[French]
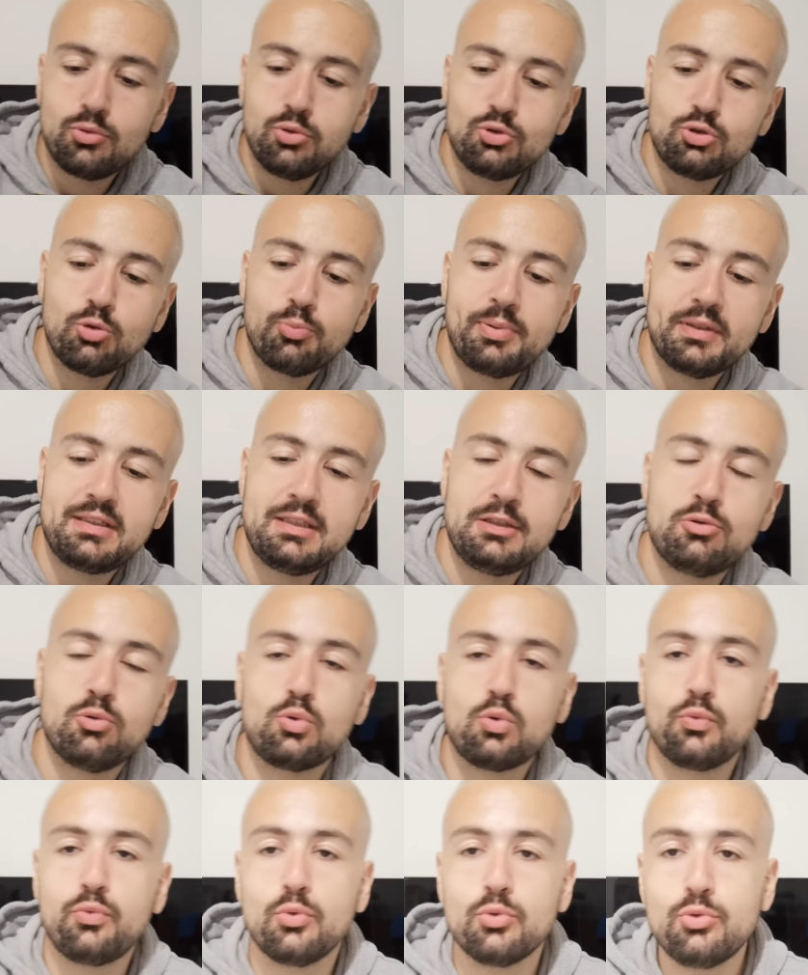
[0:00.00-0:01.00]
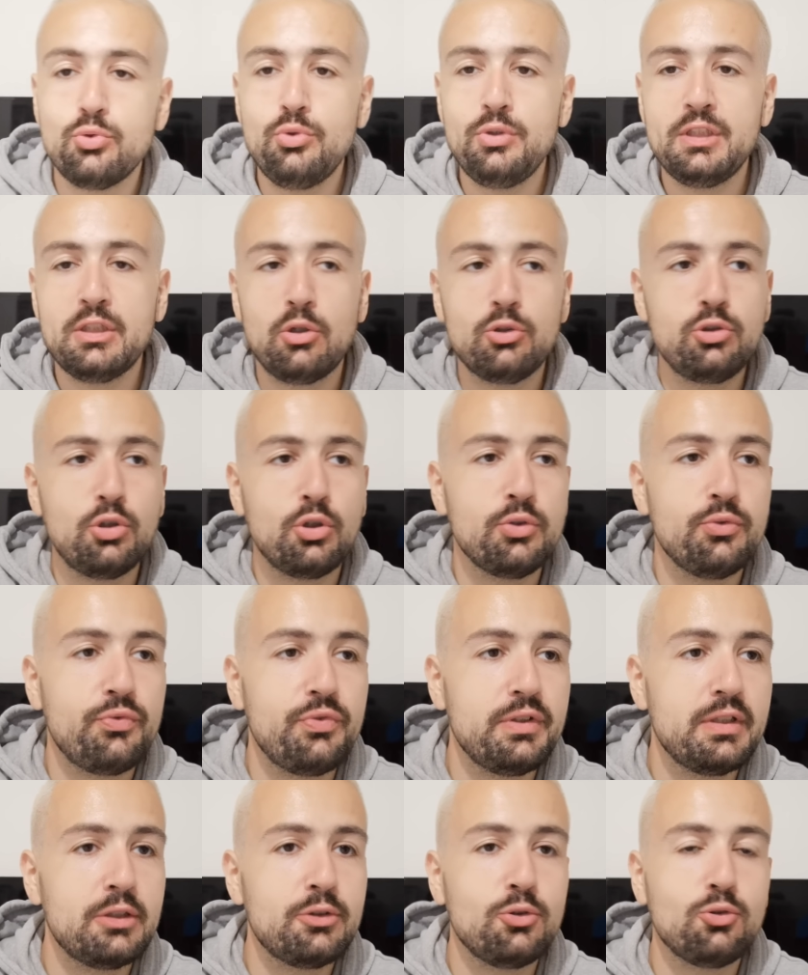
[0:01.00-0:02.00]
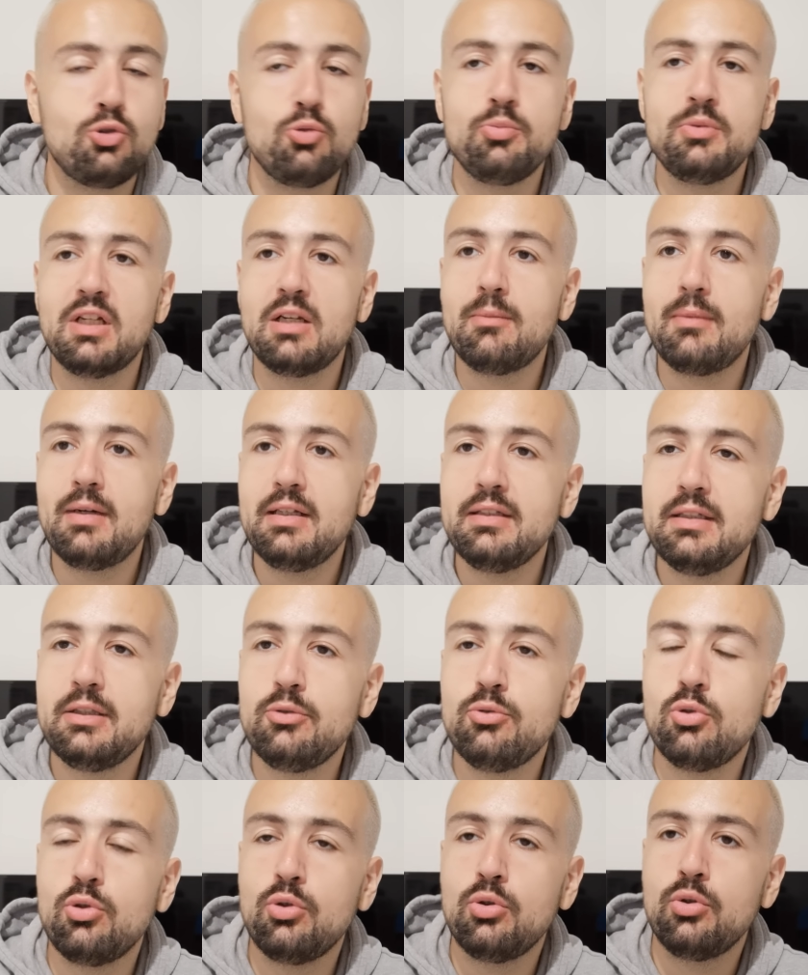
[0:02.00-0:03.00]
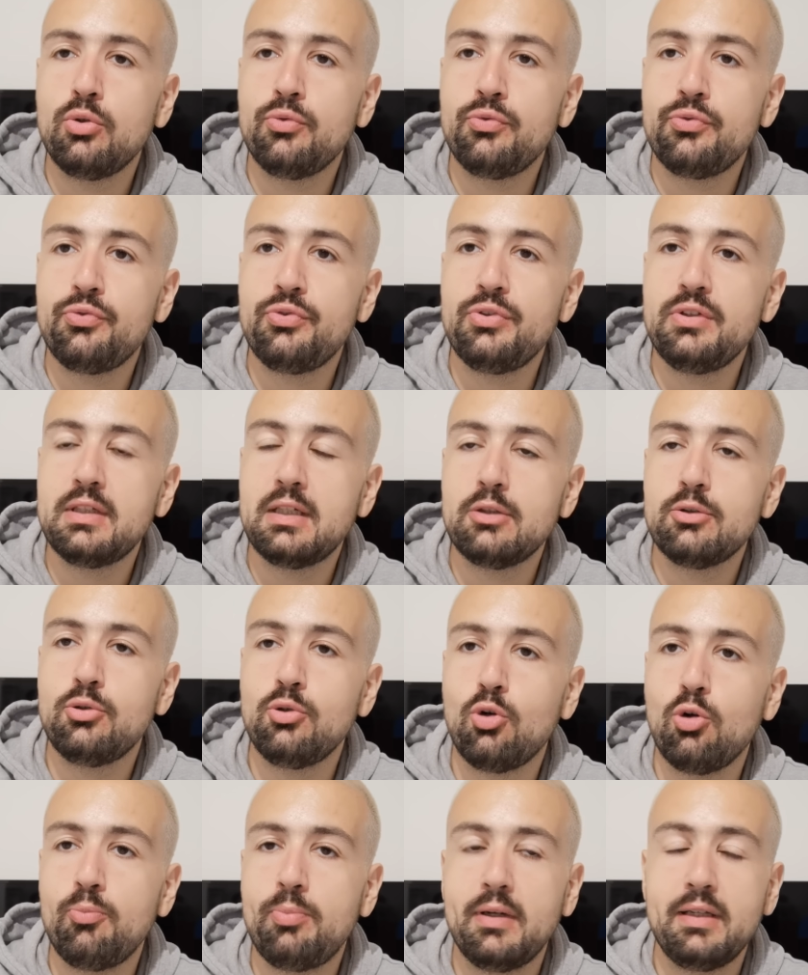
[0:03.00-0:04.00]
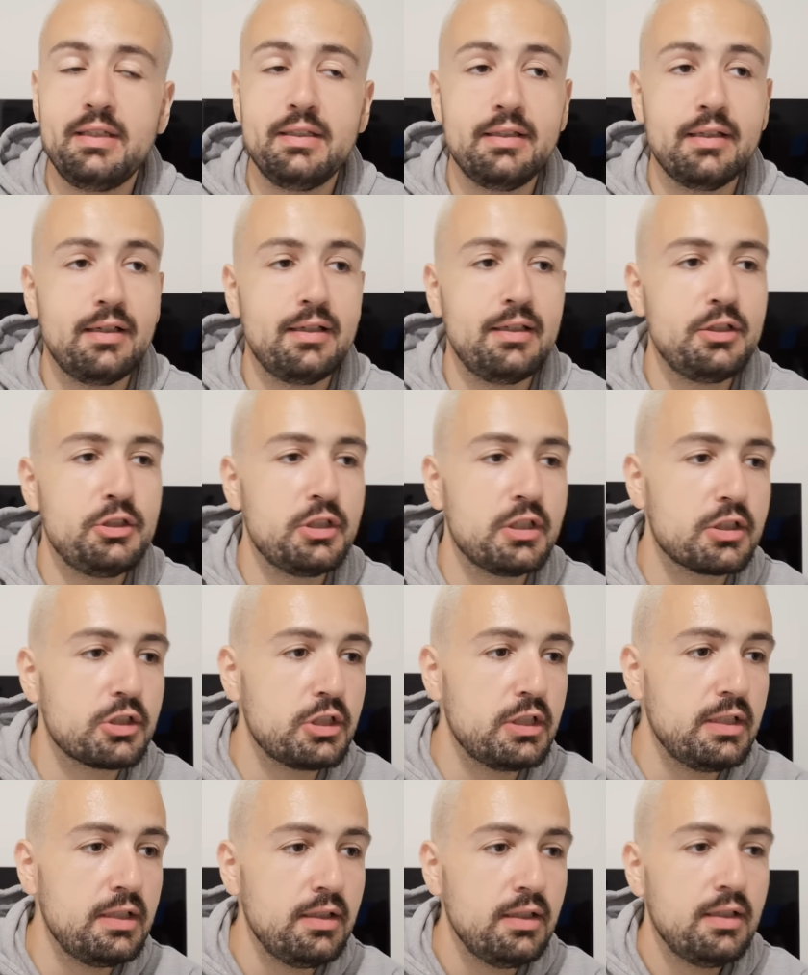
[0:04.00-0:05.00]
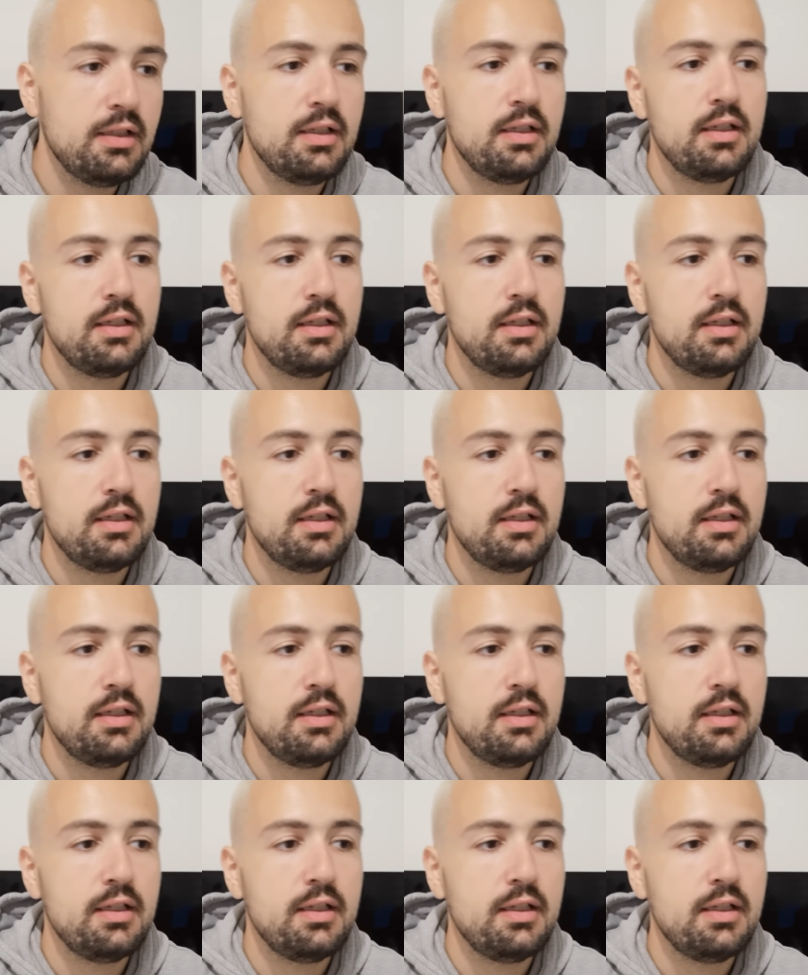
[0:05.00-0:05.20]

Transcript: Toute compétitions confondues, et encore une finale de Coupe d'Allemagne et une finale d'Europa League à aller chercher.